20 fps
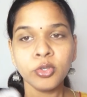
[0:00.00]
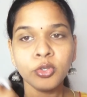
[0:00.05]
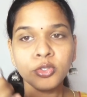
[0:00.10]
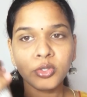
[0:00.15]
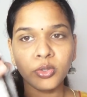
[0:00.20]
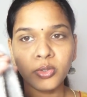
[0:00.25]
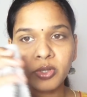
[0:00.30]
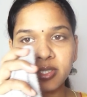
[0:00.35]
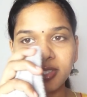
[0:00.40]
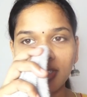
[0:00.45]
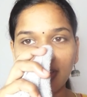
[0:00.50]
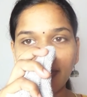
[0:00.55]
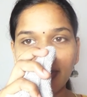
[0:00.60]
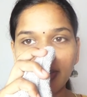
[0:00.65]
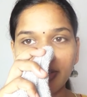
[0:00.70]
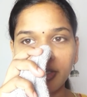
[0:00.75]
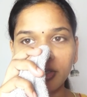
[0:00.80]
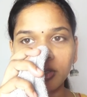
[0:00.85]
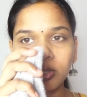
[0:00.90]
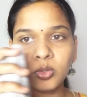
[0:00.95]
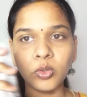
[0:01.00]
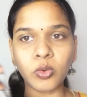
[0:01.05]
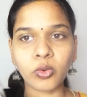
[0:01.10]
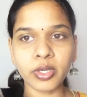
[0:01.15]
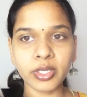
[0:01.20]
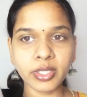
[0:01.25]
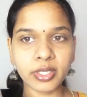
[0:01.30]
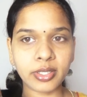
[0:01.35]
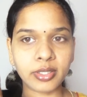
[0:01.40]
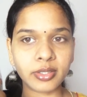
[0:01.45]
ஸோ உங்கள் டவல்
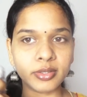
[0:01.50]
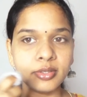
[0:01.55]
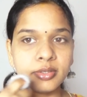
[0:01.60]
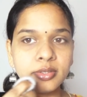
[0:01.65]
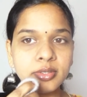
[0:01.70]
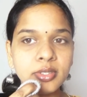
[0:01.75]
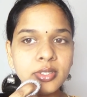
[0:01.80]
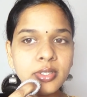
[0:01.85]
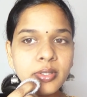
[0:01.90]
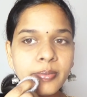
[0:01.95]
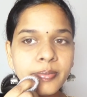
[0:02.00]
எடுத்துக்கோங்க எடுத்துகிட்டு